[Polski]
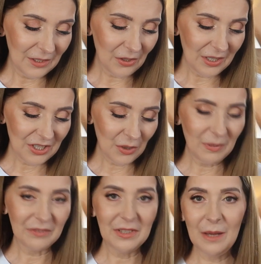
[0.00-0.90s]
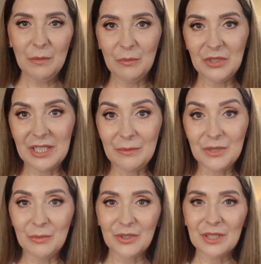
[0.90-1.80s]
Trochę się obawiałam, bo
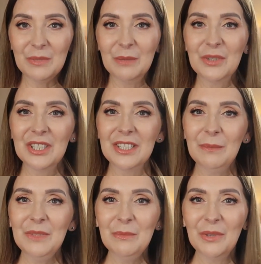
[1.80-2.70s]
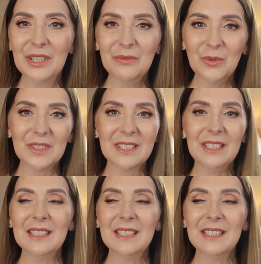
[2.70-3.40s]
myślałam, że może mi przyciemni moje włosy,